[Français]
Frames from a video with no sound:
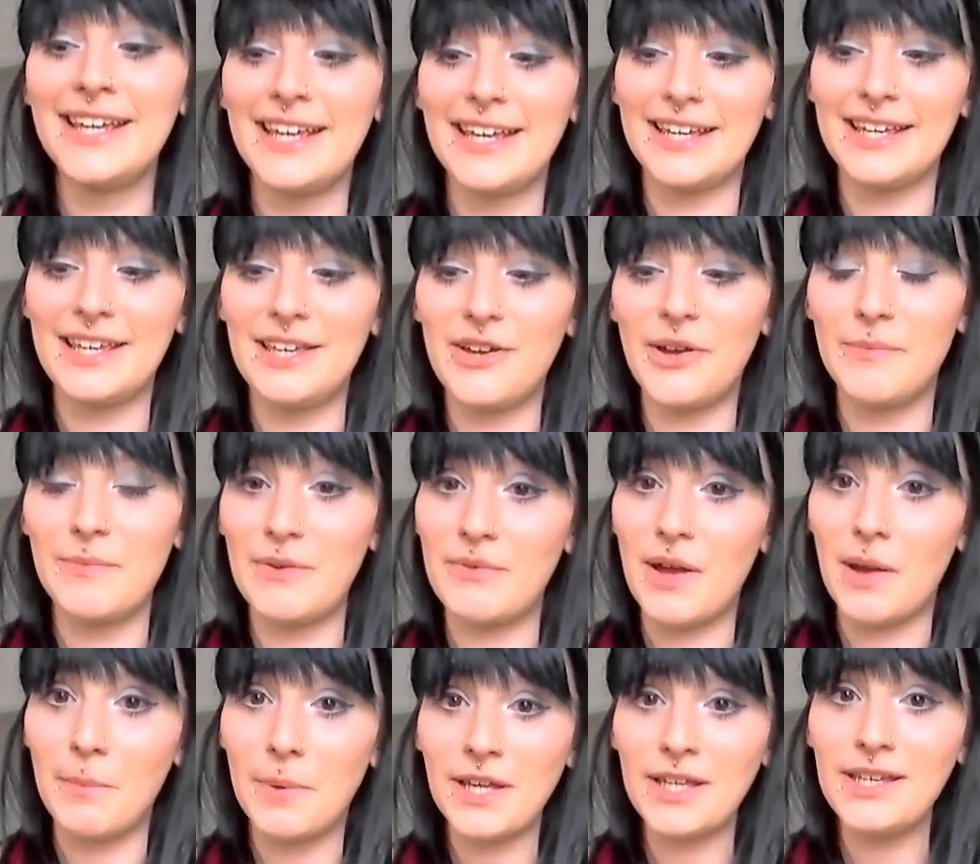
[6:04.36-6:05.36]
Et elle m'avait
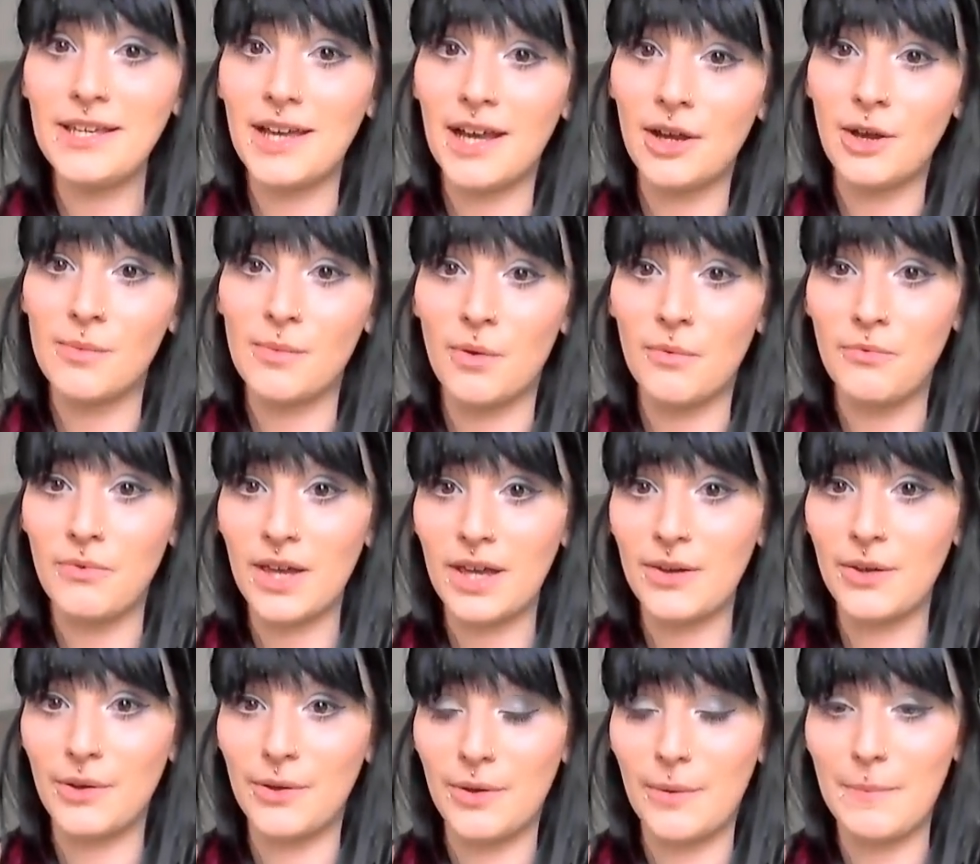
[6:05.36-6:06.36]
appris à comment faire
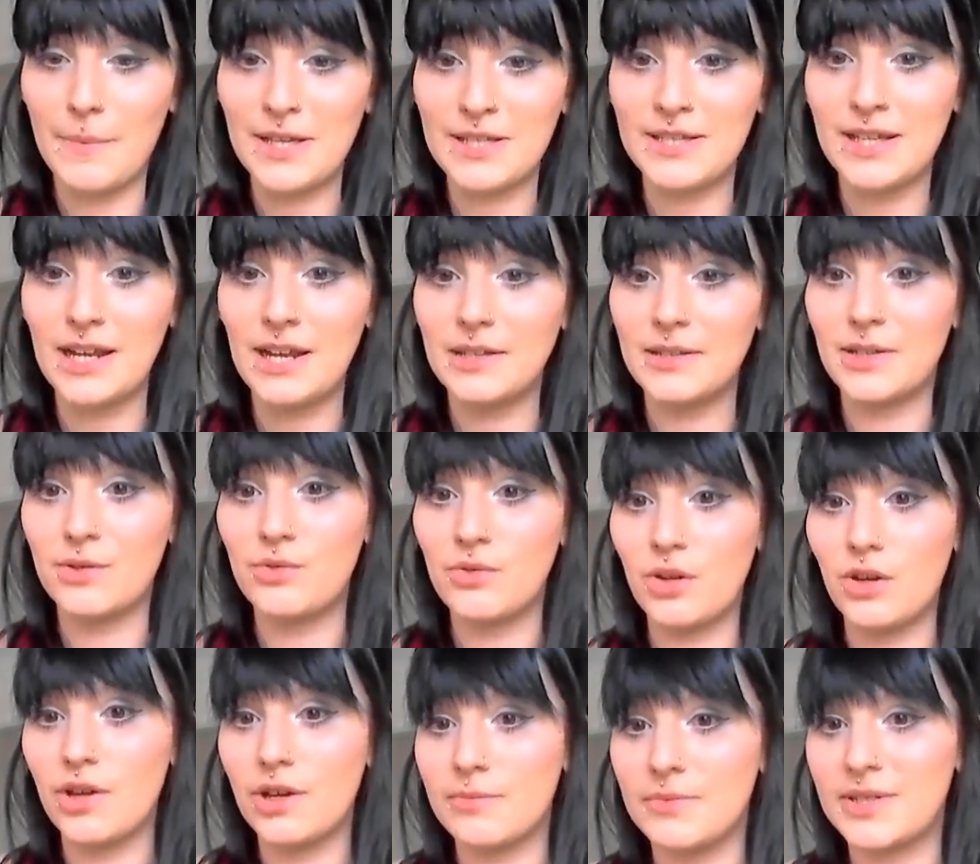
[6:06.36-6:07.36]
pastel avec des
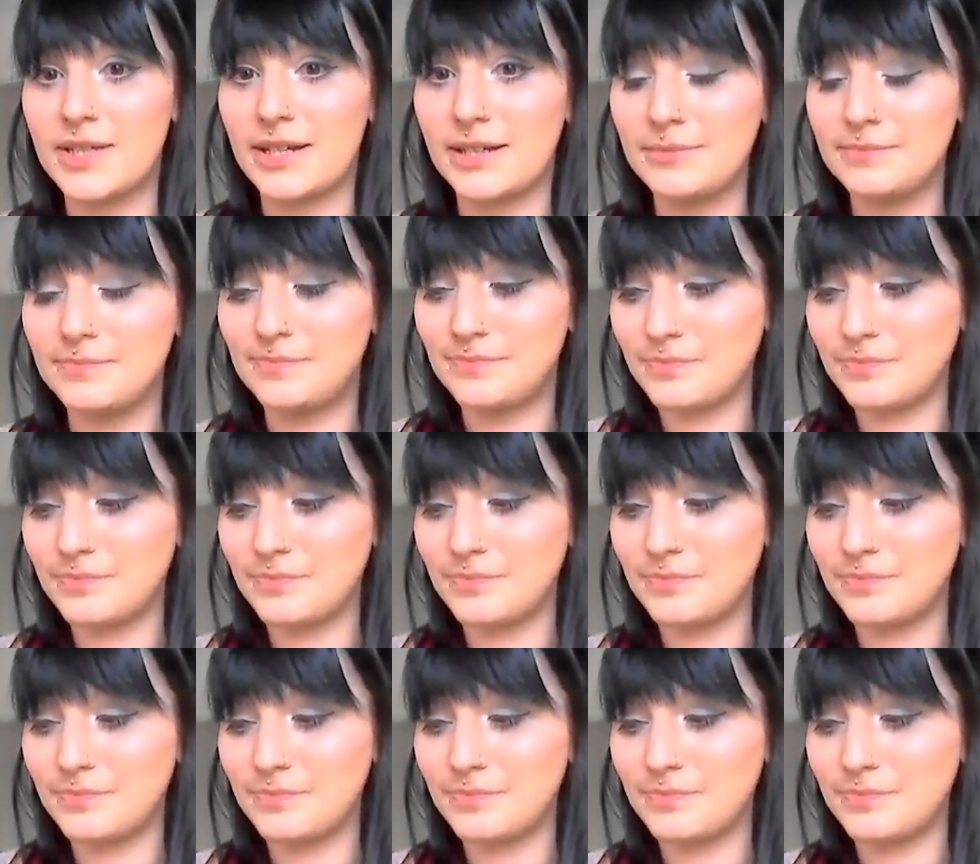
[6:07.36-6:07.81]
couleurs comme ça.